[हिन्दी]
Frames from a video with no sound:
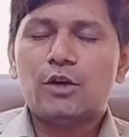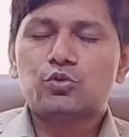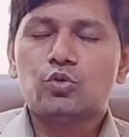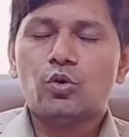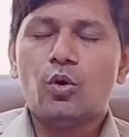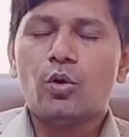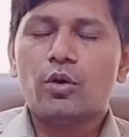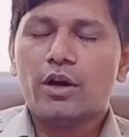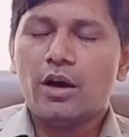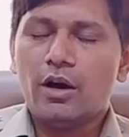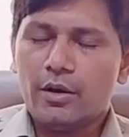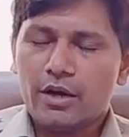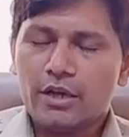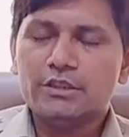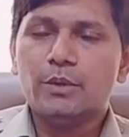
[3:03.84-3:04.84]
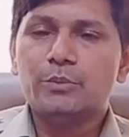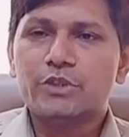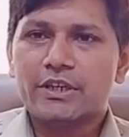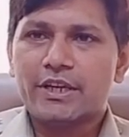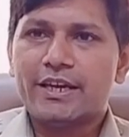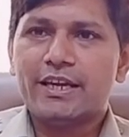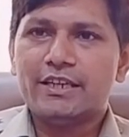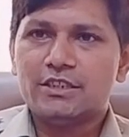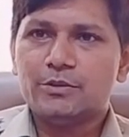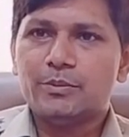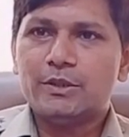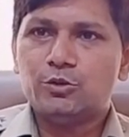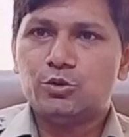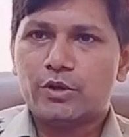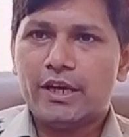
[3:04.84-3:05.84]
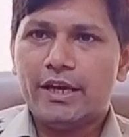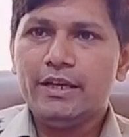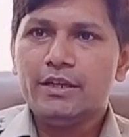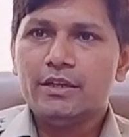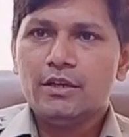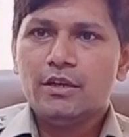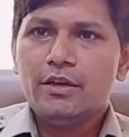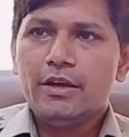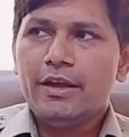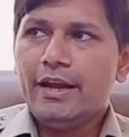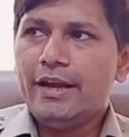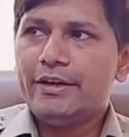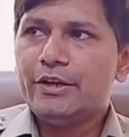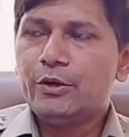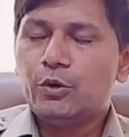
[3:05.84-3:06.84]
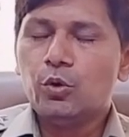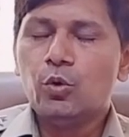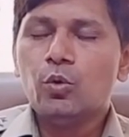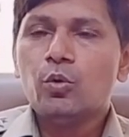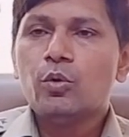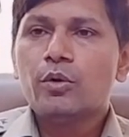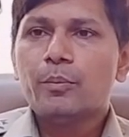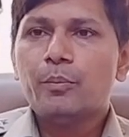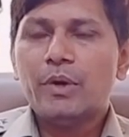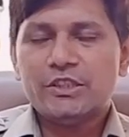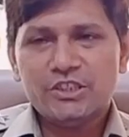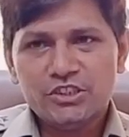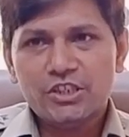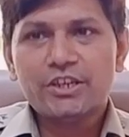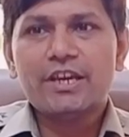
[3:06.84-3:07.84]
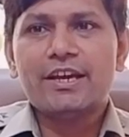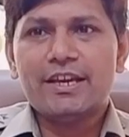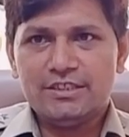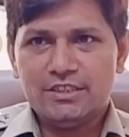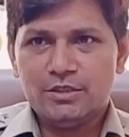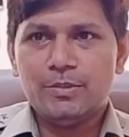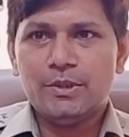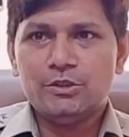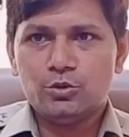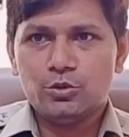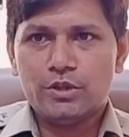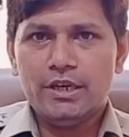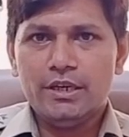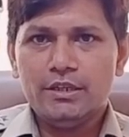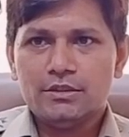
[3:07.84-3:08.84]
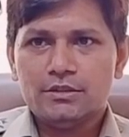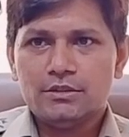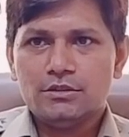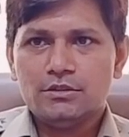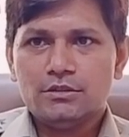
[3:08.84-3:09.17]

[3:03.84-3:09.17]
चार सौ कंजम्पशन के केसेस बन चुके हैं एटी टू पजेशन के केसेस बन चुके हैं